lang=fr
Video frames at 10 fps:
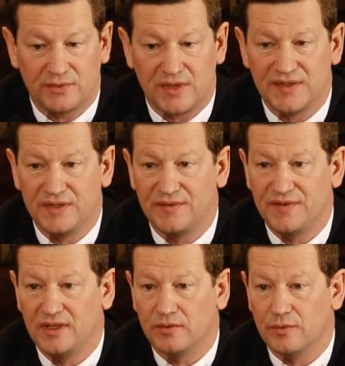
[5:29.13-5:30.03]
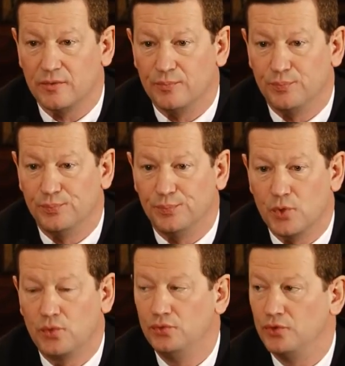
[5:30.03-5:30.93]
Cela signifie que
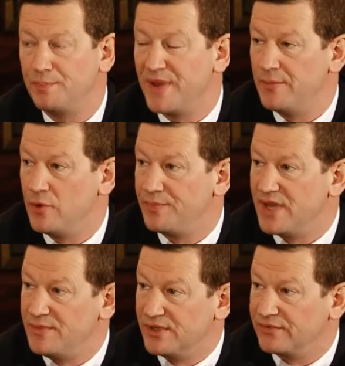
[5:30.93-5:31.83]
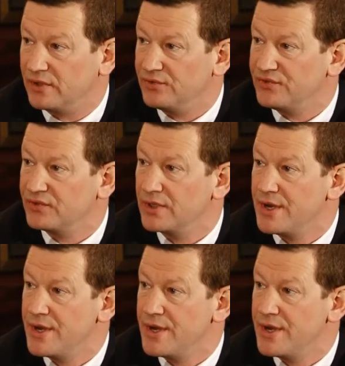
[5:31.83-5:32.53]
beaucoup de PME, PMI en France